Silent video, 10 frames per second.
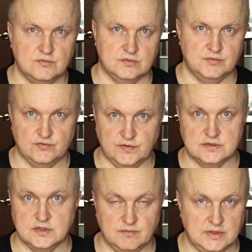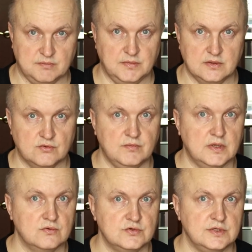может быть, у вас там от Mail.ru
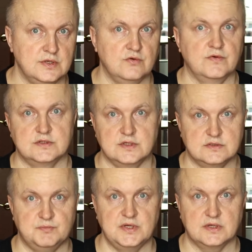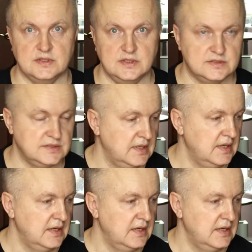Маруси, или у вас от Сбера есть